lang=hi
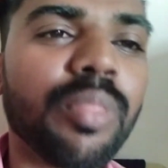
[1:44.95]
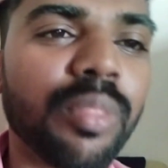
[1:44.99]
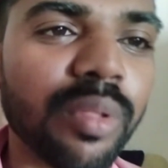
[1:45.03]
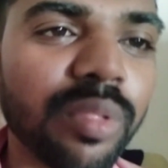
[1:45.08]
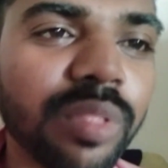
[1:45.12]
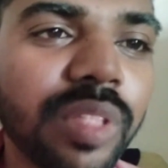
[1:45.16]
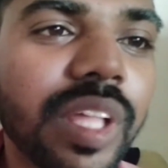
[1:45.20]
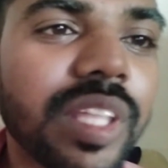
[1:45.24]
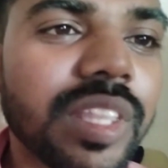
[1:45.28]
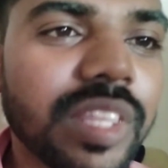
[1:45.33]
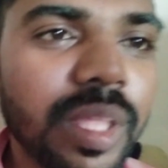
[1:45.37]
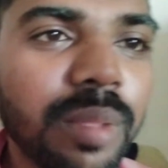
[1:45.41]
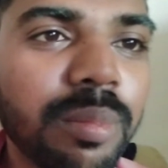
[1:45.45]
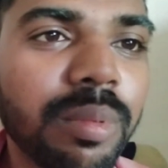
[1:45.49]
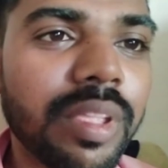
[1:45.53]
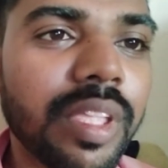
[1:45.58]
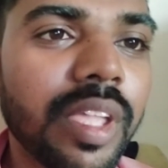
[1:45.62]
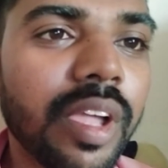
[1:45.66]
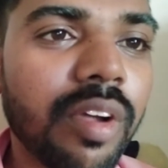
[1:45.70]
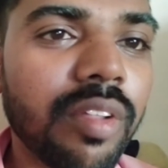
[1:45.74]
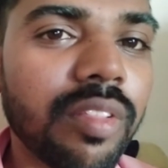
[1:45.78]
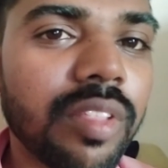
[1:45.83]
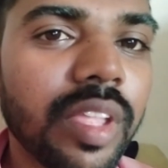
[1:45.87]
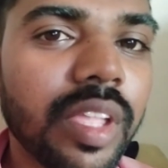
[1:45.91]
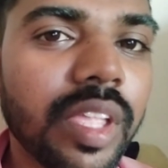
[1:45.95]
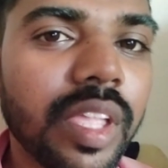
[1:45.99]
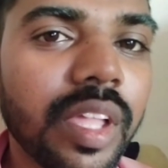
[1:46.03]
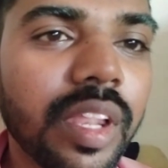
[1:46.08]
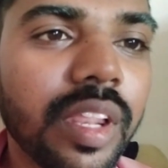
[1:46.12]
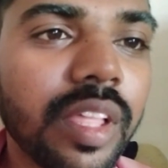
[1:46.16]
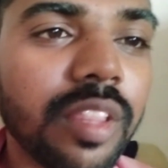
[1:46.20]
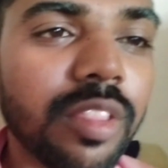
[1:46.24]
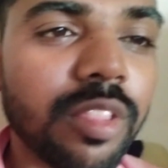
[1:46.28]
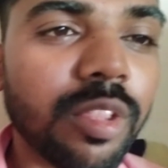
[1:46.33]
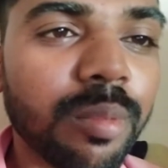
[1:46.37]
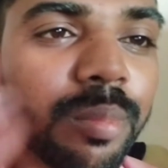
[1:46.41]
तो देखते हैं अभी क्या होता है क्या
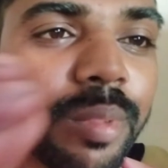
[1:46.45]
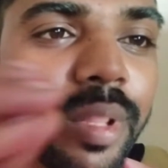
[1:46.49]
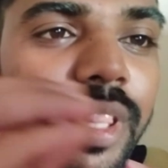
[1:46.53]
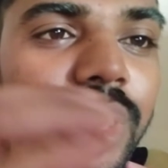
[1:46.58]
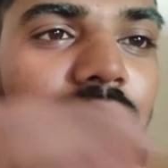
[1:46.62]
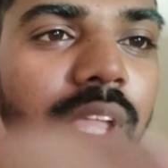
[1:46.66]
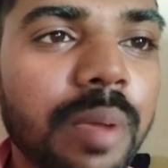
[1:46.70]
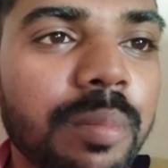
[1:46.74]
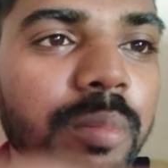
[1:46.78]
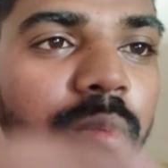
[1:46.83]
नहीं तो मिलते